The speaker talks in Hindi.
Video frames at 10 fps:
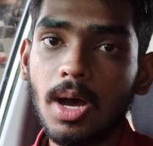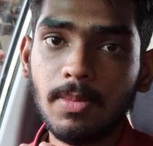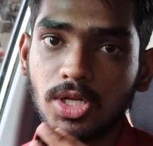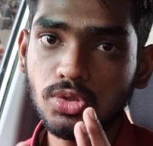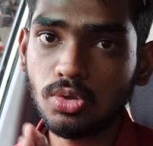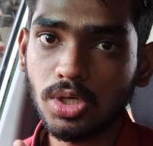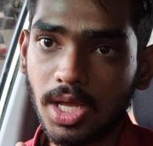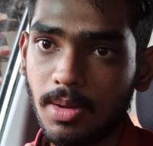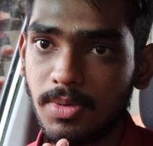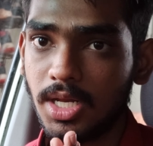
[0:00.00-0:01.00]
हमारे जो
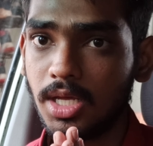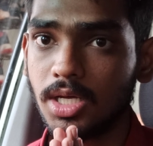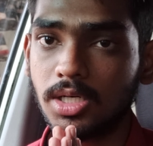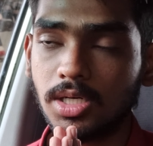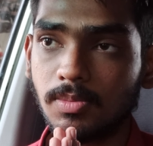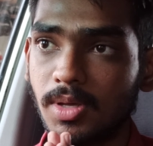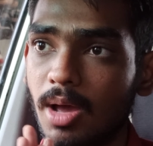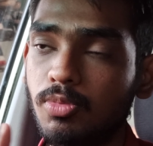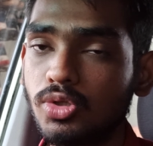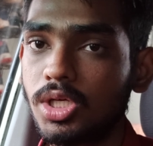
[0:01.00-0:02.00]
नया मैंने मैं
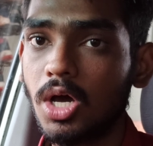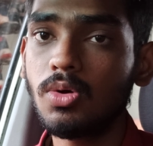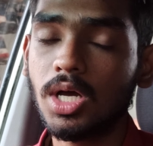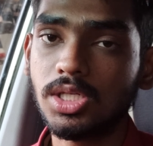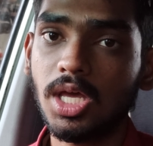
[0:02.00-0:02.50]
आपको दिखाऊंगा